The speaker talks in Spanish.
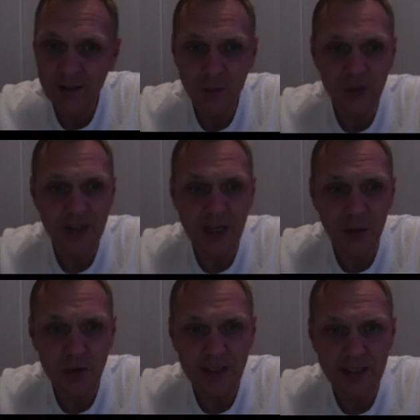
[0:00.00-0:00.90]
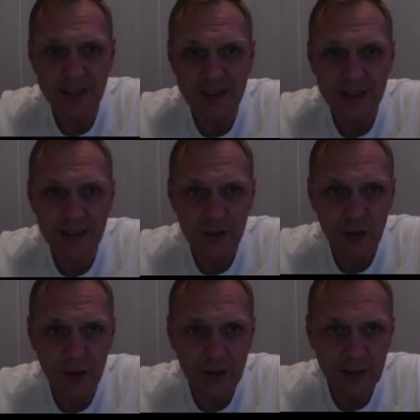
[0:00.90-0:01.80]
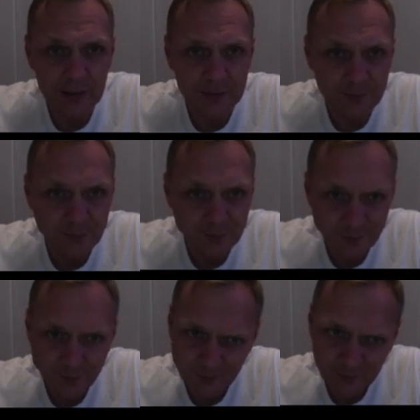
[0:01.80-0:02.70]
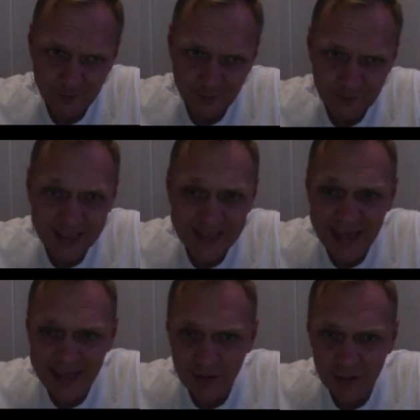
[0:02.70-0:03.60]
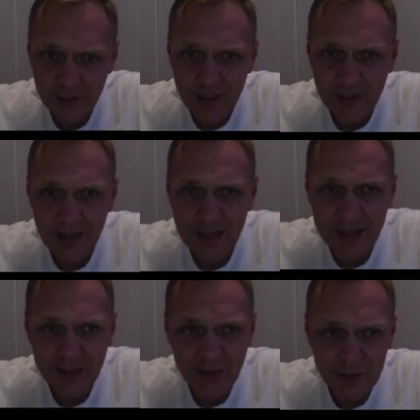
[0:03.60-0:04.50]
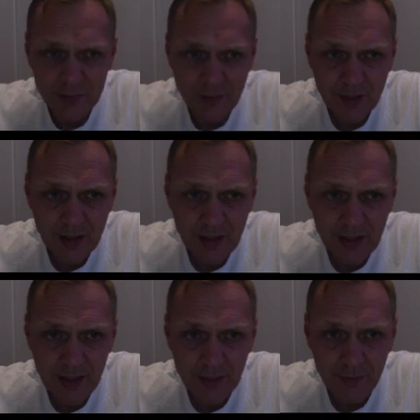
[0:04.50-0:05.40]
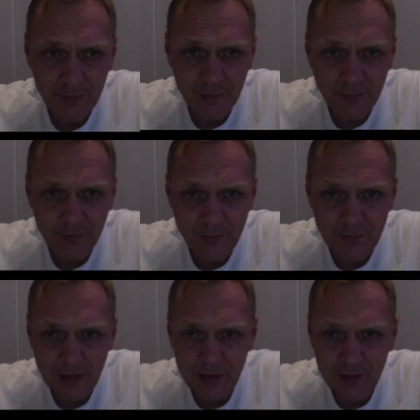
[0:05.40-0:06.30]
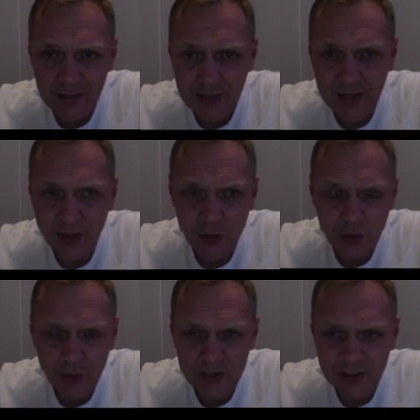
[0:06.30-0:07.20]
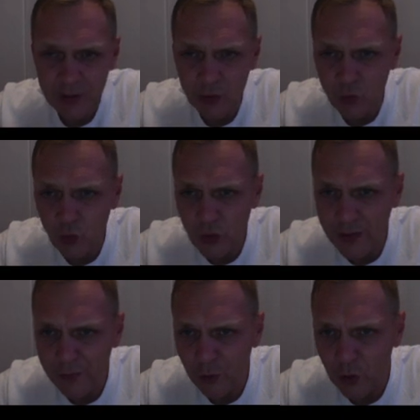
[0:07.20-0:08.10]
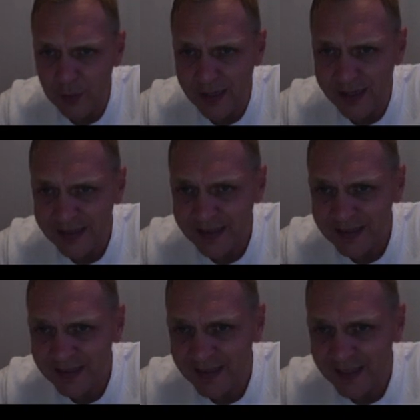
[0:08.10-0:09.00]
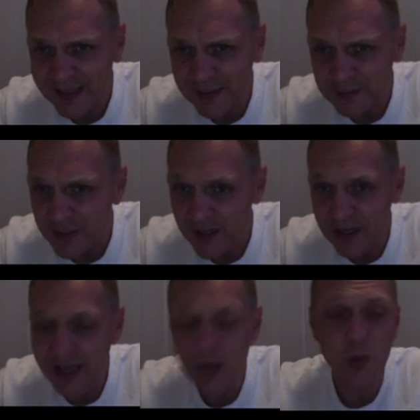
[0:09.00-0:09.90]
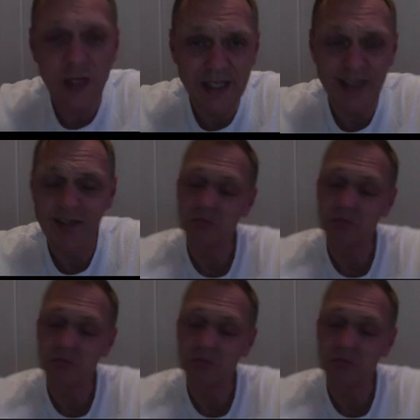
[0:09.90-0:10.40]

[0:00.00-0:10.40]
pues algo tiene que tener, ¿no? Em, Land. Land, em, ellos ofrecieron una forma de liquidity,